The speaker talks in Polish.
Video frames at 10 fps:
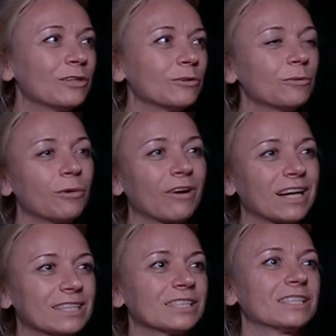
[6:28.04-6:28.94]
do, dobrała
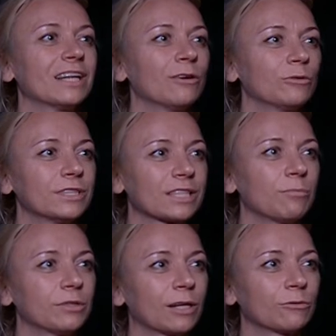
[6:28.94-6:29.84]
Katarzyna
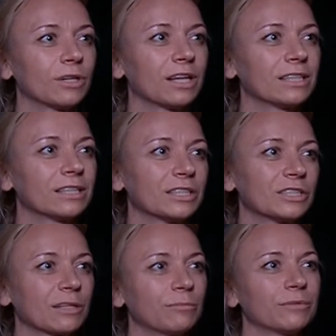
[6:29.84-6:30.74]
Ulicka-Pyda, która
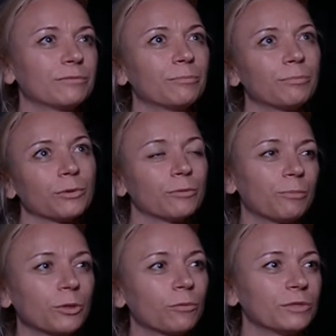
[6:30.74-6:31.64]
też jakby
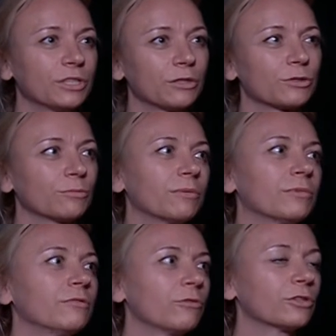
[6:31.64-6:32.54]
podobnie się
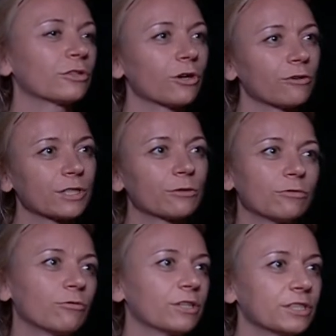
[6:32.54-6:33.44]
rozumiemy i Wojtek Rogowski,
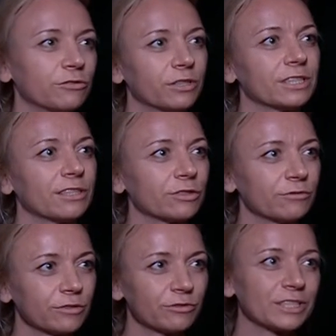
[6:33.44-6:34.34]
który w ogóle jest świetny zawsze
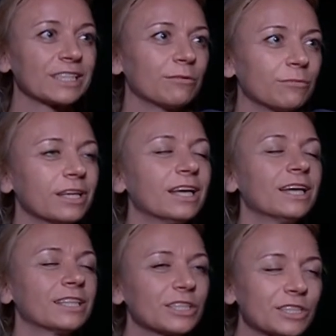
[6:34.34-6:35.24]
ze wszystkimi,
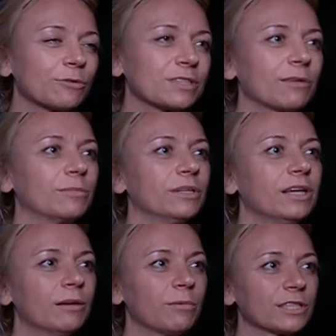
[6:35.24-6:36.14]
też chciał z nami
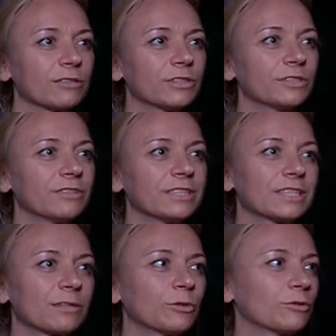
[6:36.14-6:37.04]
pracować,
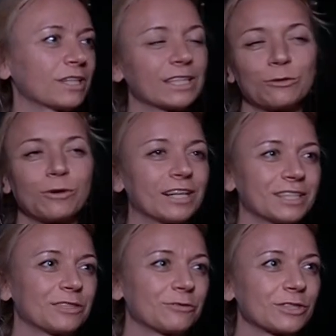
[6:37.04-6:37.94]
więc jakby to tak
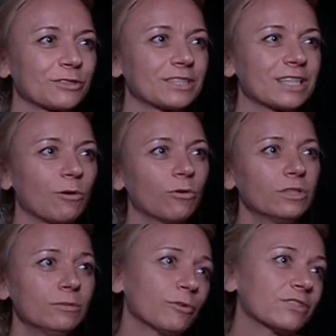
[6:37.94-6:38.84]
naturalnie się wszystko stało
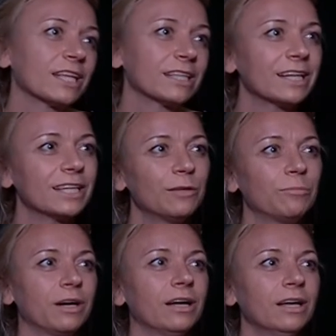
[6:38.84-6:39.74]
i powstała taka
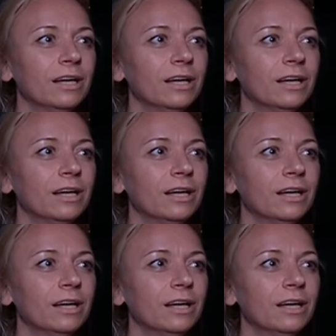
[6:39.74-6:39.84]
ekipa.